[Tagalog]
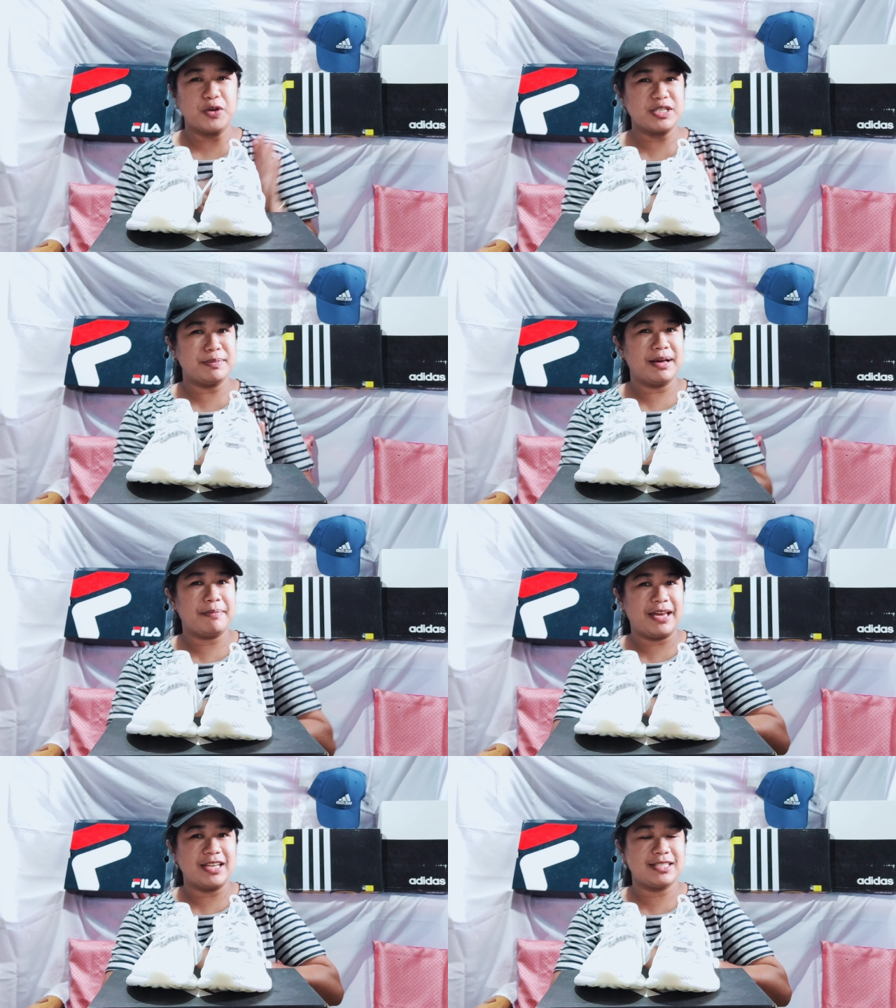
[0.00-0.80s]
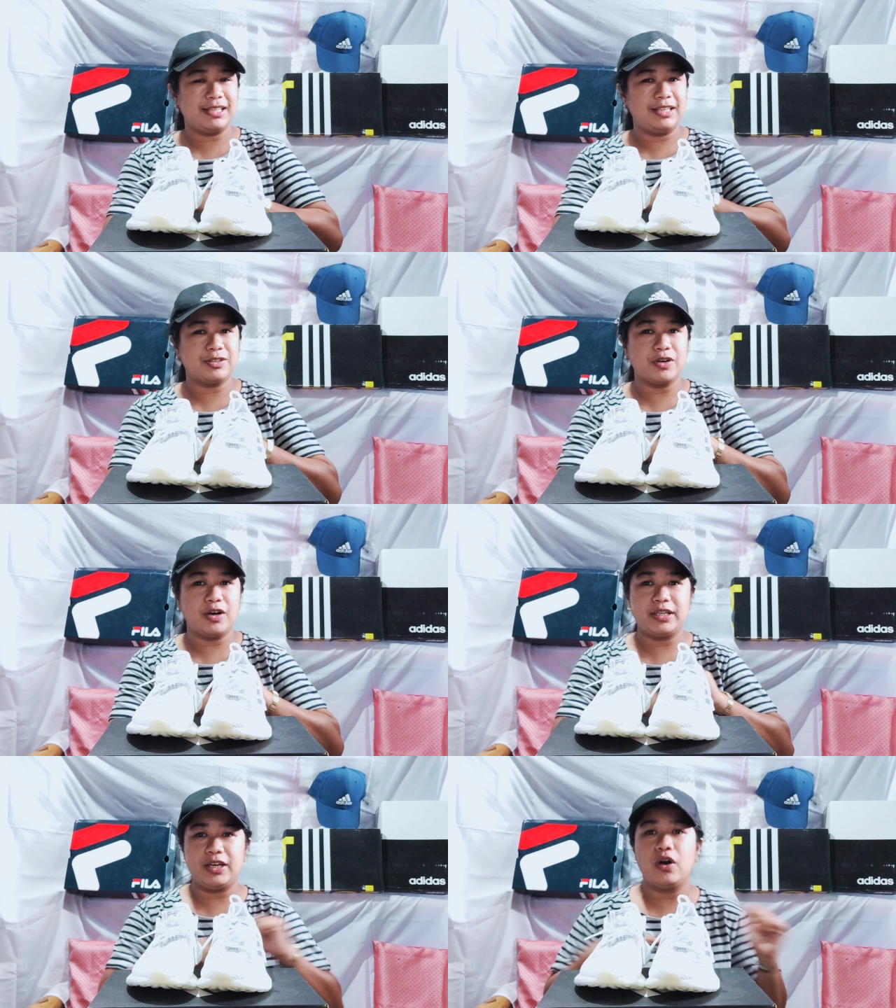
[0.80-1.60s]
First mga besh, later
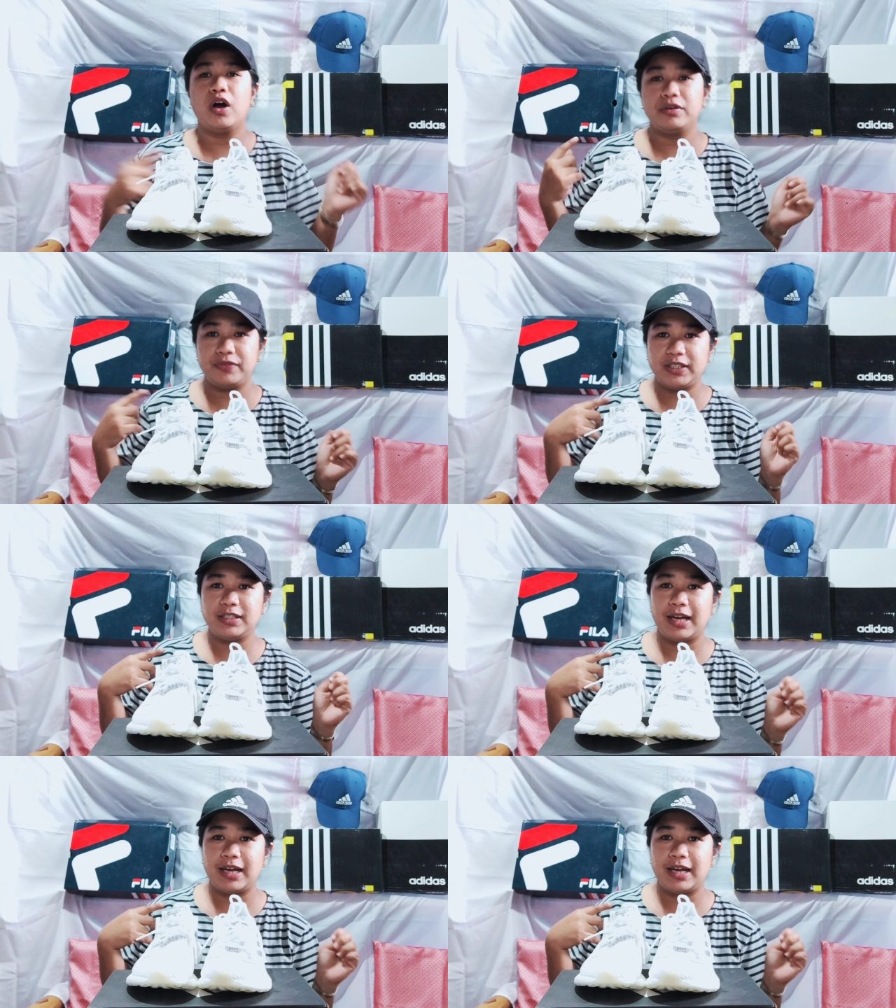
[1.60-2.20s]
on, i-on fit